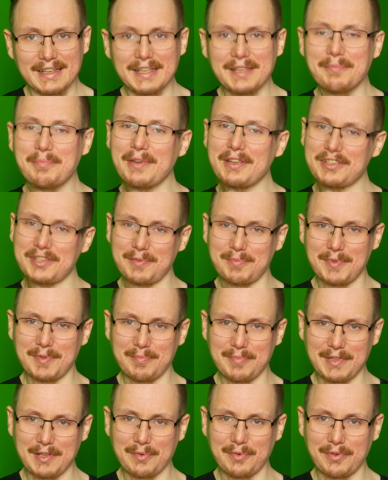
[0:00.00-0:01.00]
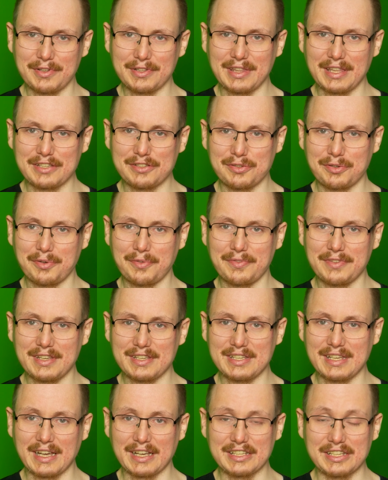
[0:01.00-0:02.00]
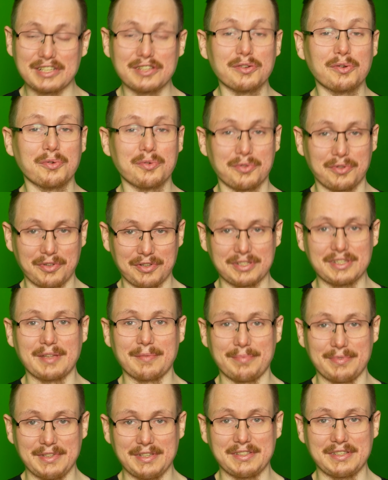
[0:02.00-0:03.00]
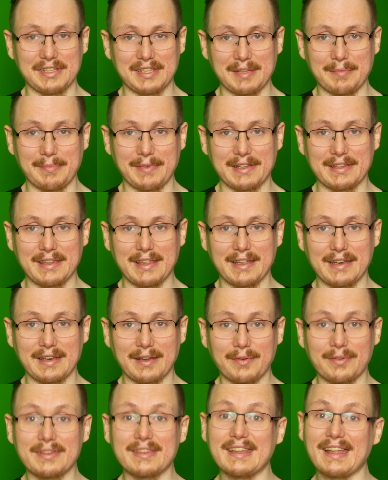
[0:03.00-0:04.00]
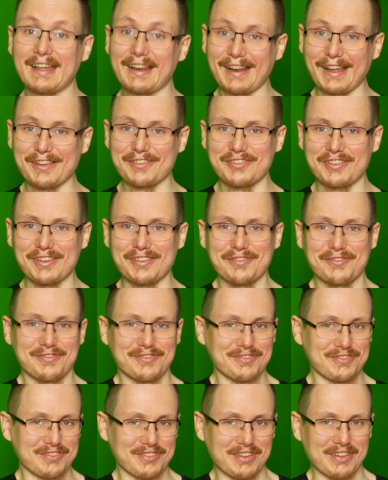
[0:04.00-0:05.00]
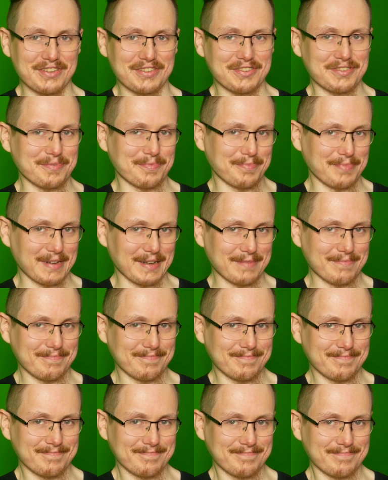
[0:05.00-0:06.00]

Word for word: I będzie mi miło też również, jak gdzieś udostępnicie ten materiał. Na razie, cześć, pa.